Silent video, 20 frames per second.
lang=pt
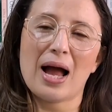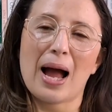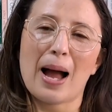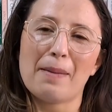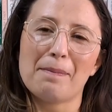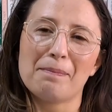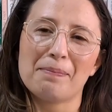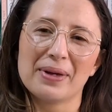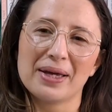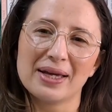
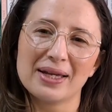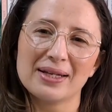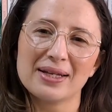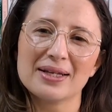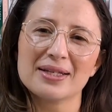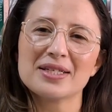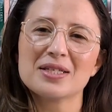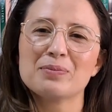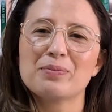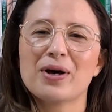
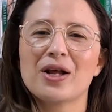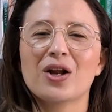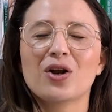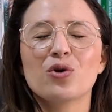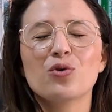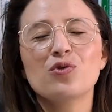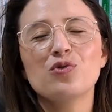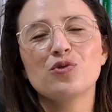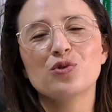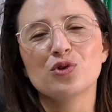apenas para
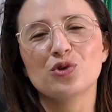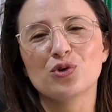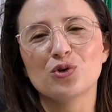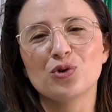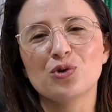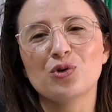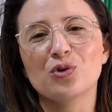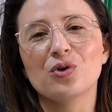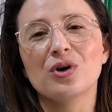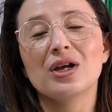no
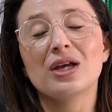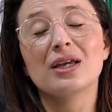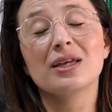futuro